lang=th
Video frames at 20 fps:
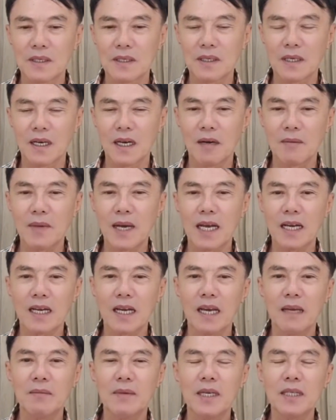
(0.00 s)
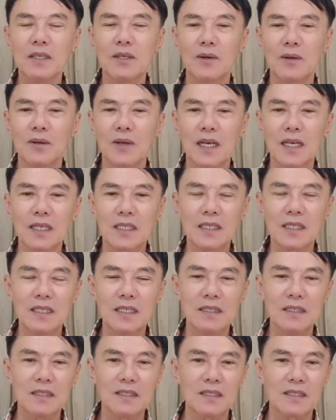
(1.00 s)
เอามาไง มะโจอ่ะคือ
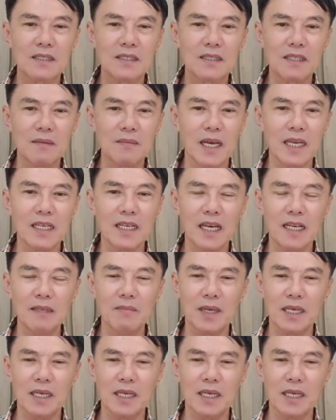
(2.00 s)
สมัยนั้นมัน